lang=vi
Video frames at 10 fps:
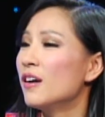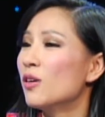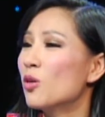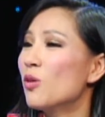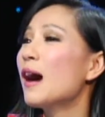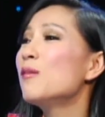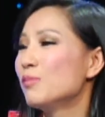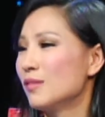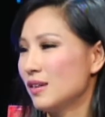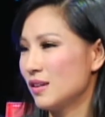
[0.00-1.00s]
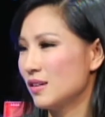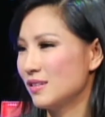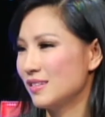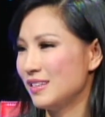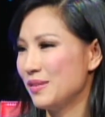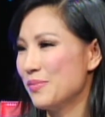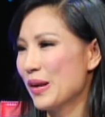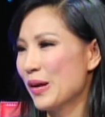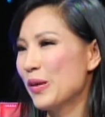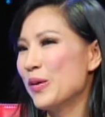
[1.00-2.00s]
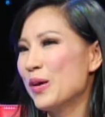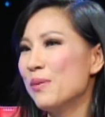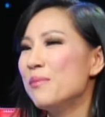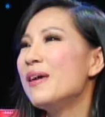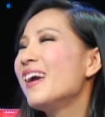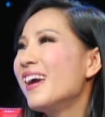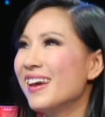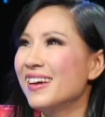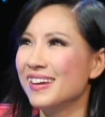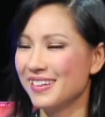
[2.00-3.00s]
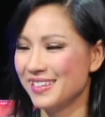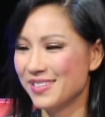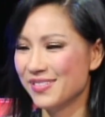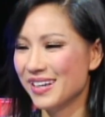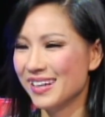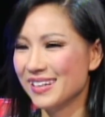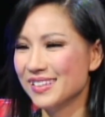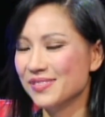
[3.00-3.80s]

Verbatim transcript: cô khóc thì ba nói là hồi đó ba mê, nhưng mà